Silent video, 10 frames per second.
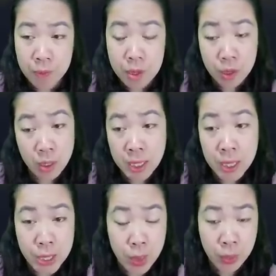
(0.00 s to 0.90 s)
Có
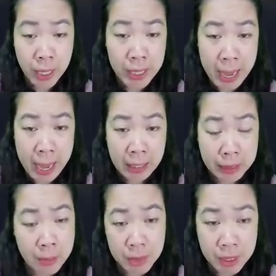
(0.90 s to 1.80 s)
rất nhiều khách hàng
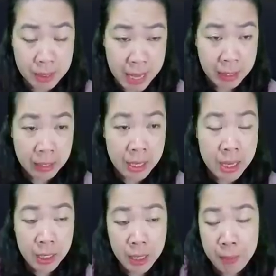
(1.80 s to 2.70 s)
tâm sự rằng
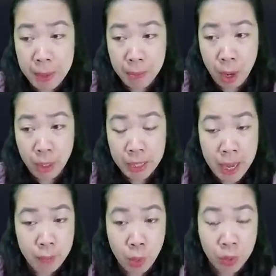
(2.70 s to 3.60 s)
khi mệt mỏi
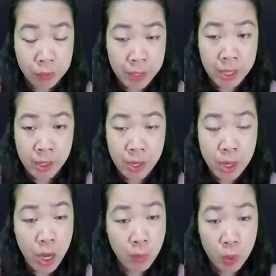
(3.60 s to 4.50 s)
hay buồn phiền,
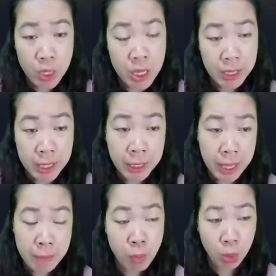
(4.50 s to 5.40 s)
họ muốn được yên
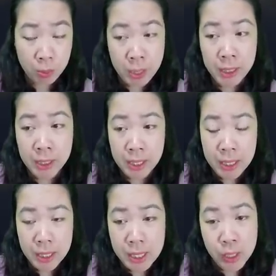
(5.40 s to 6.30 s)
tĩnh một mình.
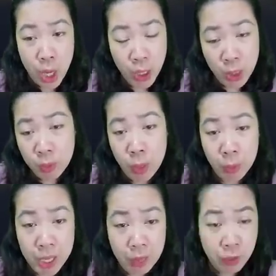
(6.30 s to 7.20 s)
Nhưng nó không
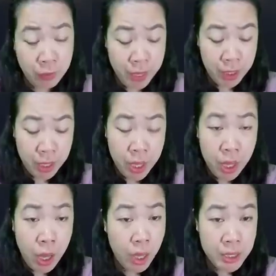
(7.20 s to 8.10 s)
đồng nghĩa với việc
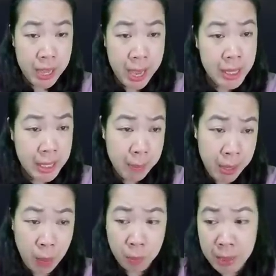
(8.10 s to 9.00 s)
họ sẽ giam
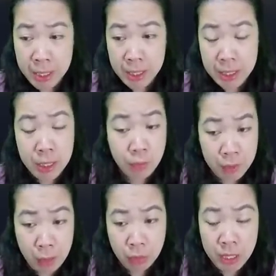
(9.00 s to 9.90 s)
lòng mình trong
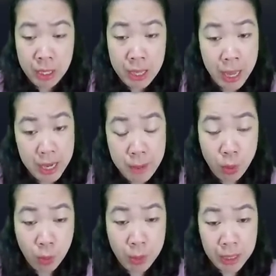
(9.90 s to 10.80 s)
phòng hay đi
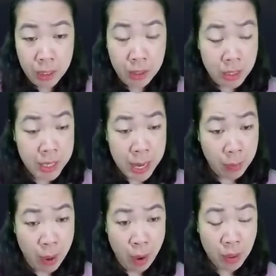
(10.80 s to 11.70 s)
một mình ở nơi
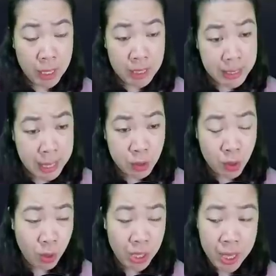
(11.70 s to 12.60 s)
nào đó thật xa
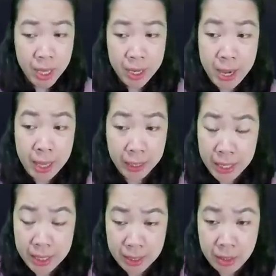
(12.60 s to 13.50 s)
xôi để
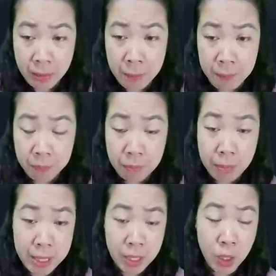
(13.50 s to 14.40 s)
nghỉ dưỡng.
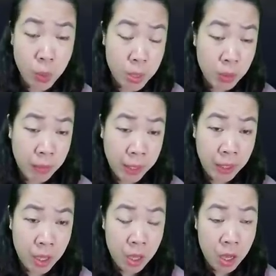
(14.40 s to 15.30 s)
Mà những lúc như vậy,
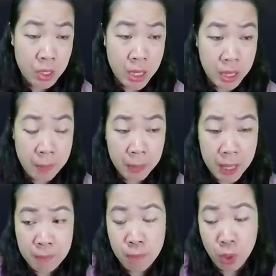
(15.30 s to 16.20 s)
họ sẽ tìm
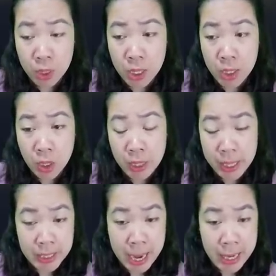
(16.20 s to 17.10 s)
kiếm một nơi có
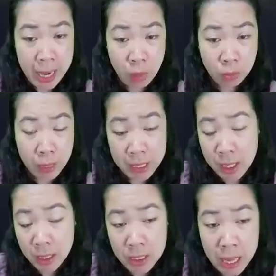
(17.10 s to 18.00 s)
thể trải lòng bằng
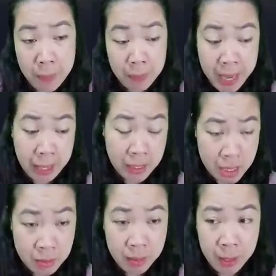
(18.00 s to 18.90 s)
những thứ âm nhạc
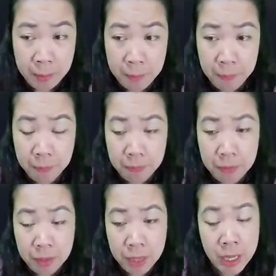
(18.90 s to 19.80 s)
như vậy.
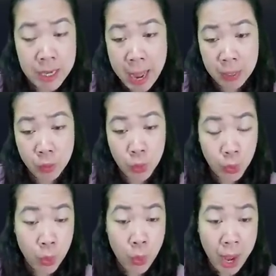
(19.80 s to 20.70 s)
Tiếng đàn của
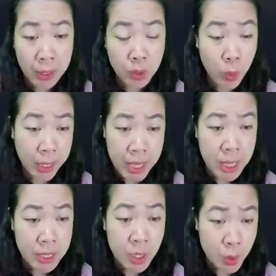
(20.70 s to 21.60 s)
Tôn Noãn quả
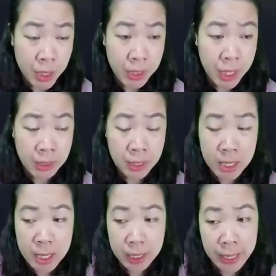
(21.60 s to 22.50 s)
nhiên rất xuất thần.
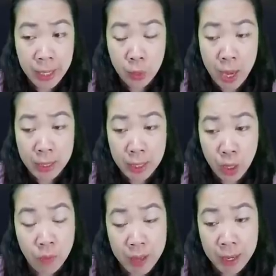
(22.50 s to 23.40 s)
Nghe qua thì
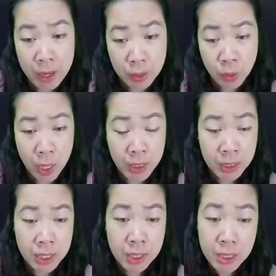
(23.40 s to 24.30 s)
có vẻ đơn thuần,
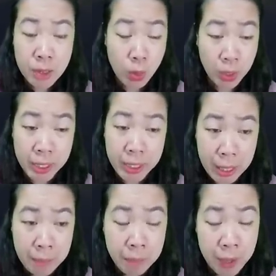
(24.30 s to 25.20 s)
nhưng một khi
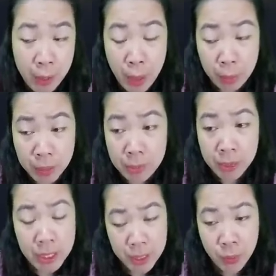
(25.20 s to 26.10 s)
thấm vào lòng thì
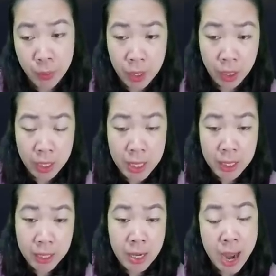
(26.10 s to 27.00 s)
mới hiểu được
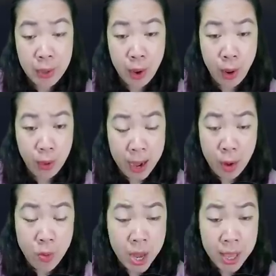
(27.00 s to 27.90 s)
tiếng đàn đó
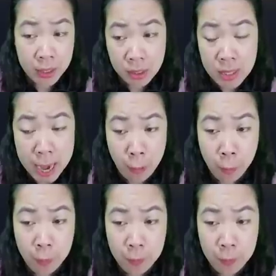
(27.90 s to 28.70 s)
não nề cỡ nào.